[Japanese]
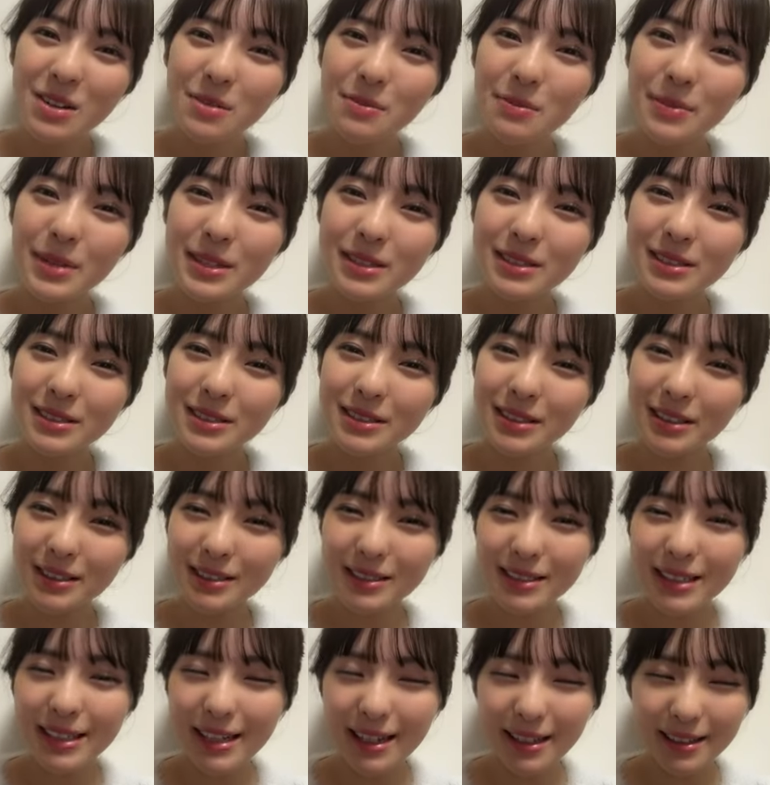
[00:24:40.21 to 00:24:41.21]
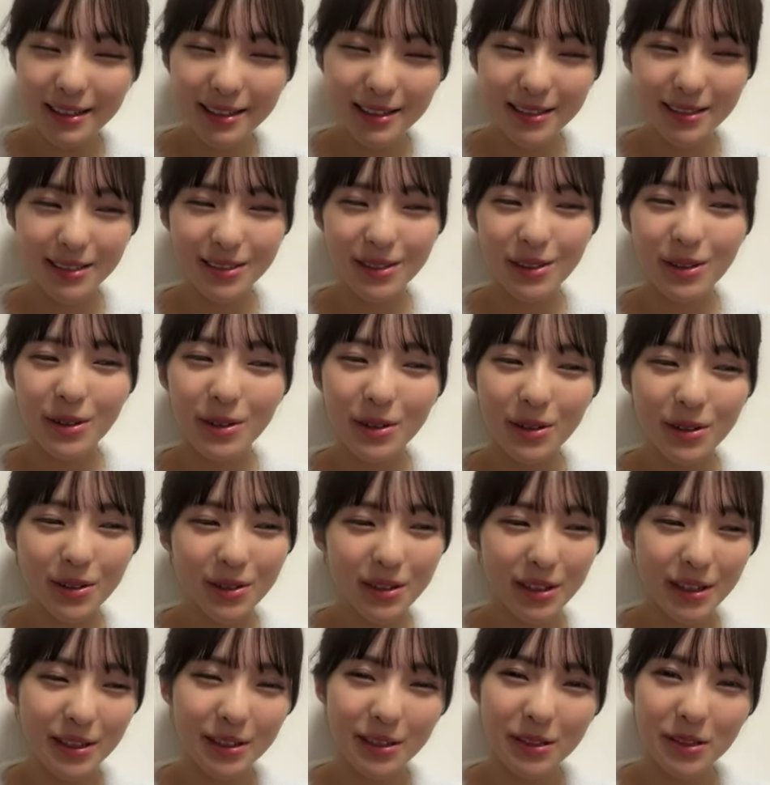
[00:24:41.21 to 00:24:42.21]
めっちゃ好きなんですよ
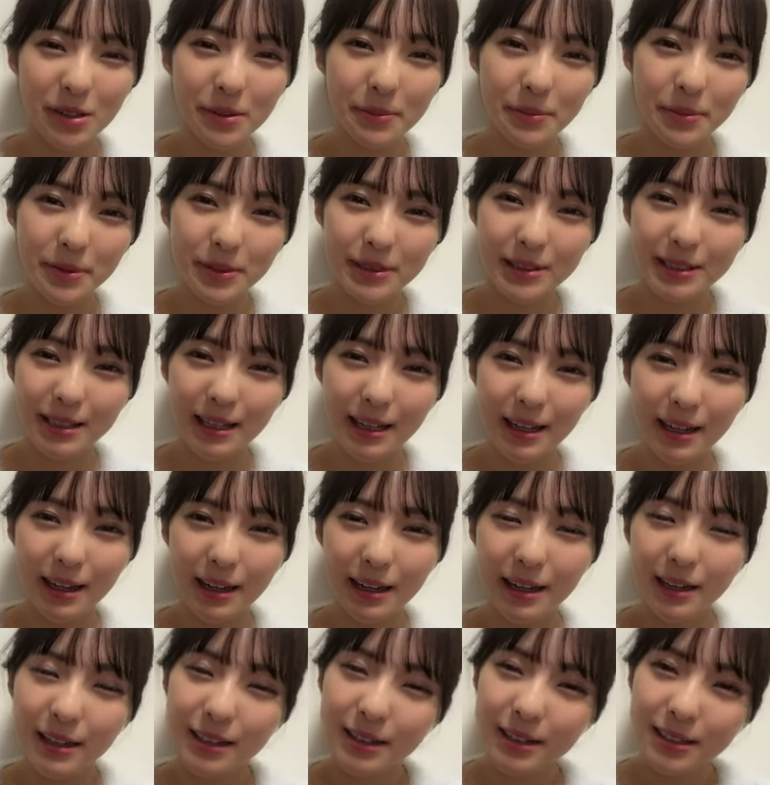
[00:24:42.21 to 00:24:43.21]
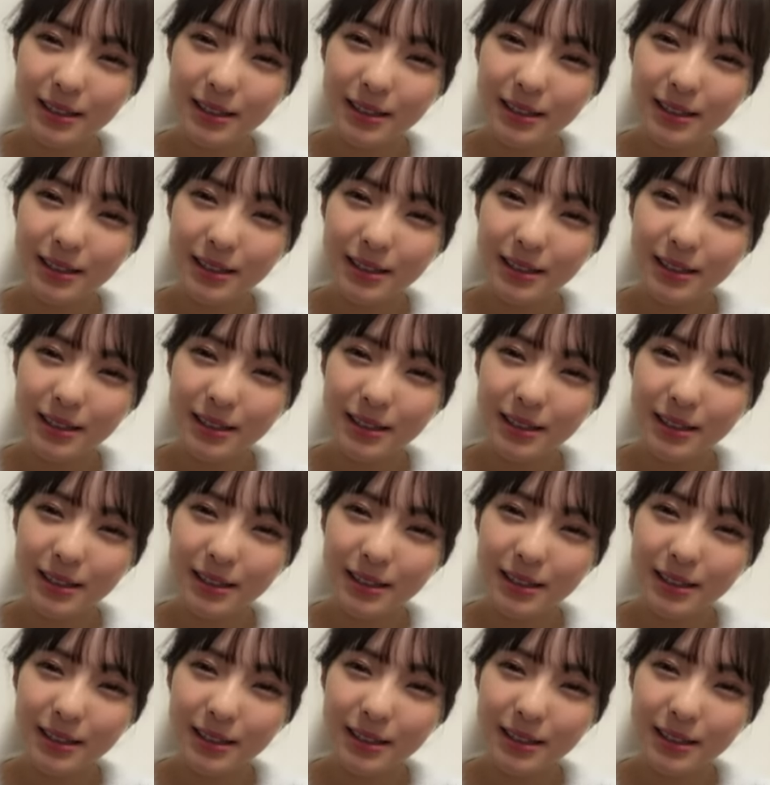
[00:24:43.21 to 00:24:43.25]
遠距離ポスター遠